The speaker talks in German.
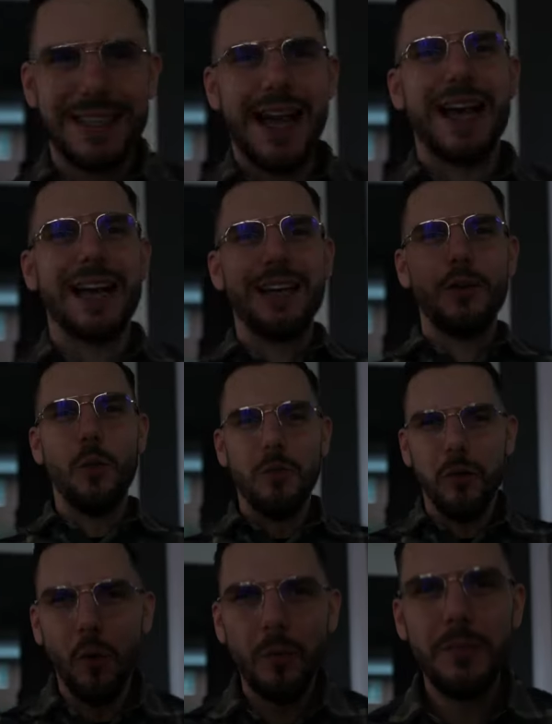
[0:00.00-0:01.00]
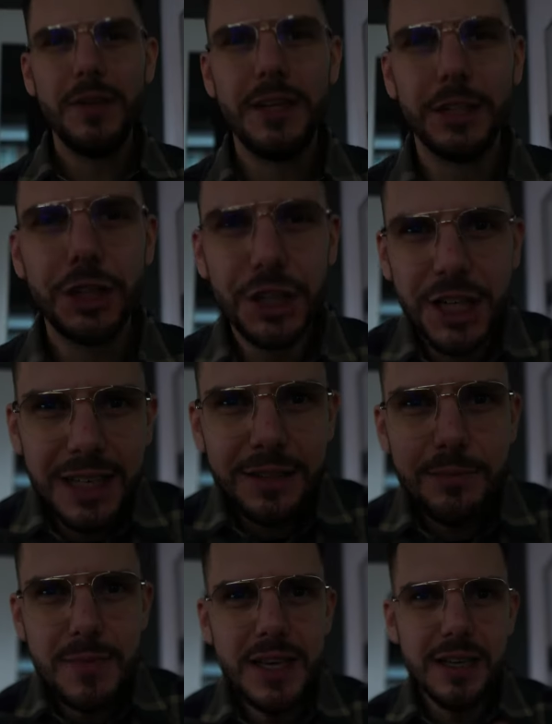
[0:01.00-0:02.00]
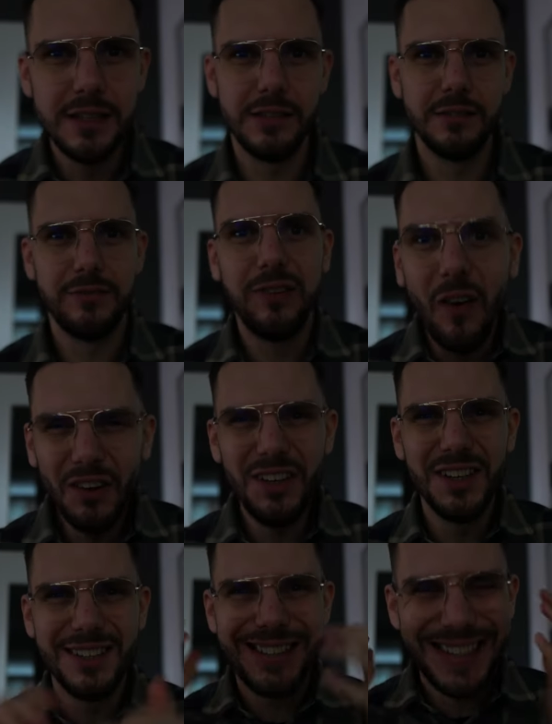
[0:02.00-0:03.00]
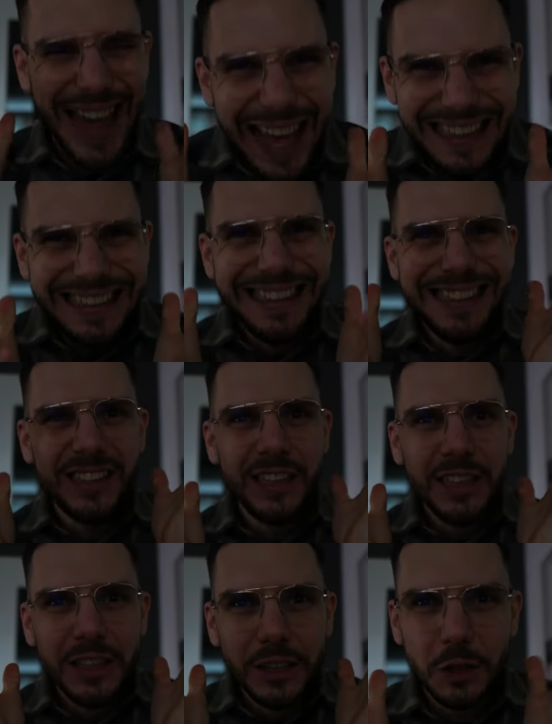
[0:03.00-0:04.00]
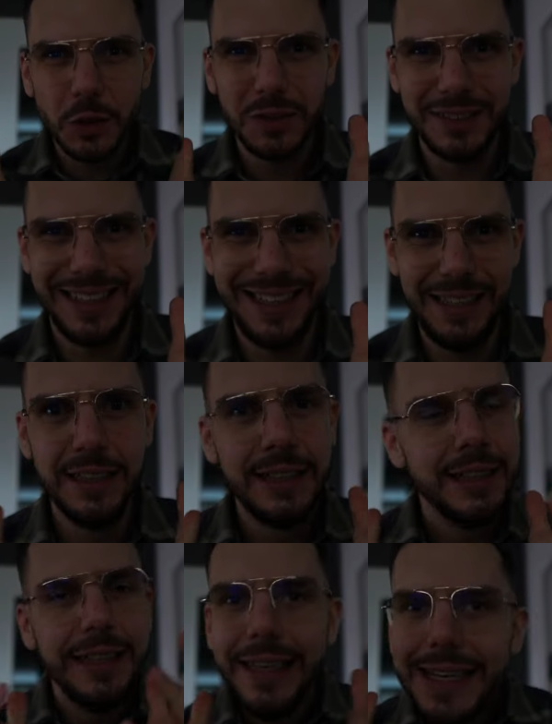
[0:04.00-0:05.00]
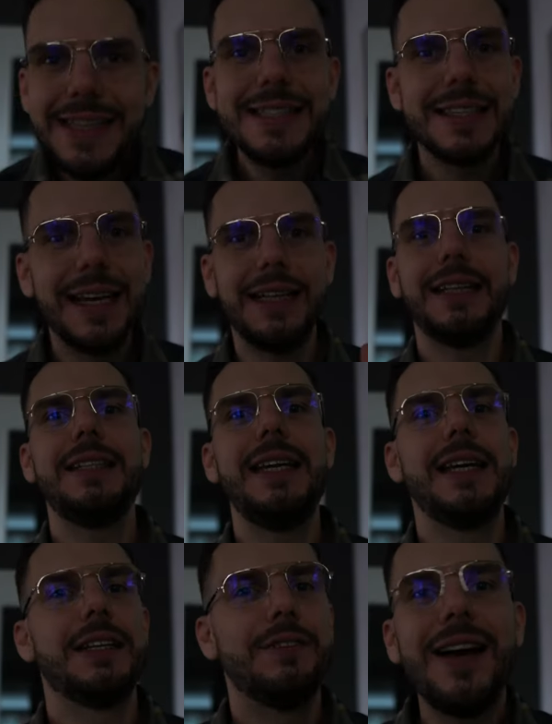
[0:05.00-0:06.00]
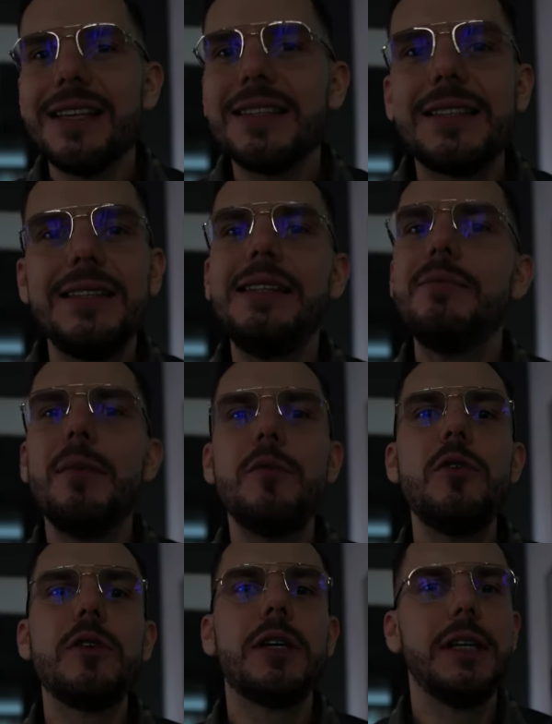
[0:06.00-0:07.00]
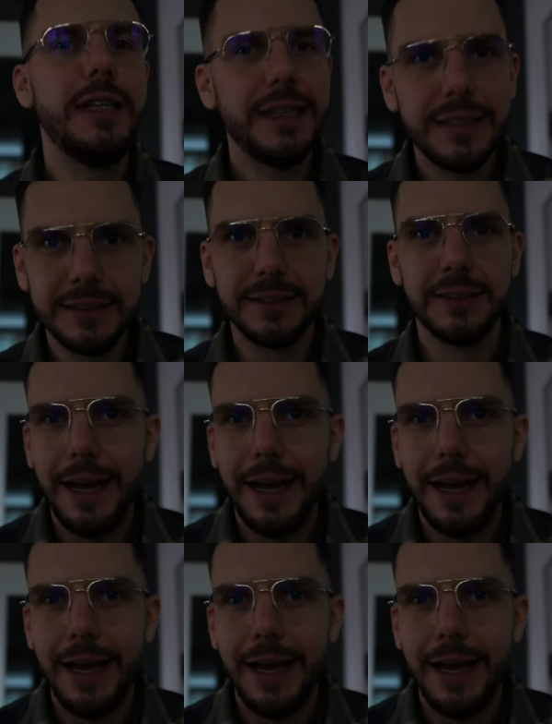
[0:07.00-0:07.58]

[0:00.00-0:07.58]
sagenumwobene Cheat Meal von Daniel total in seiner Diät, was es ihm ermöglicht,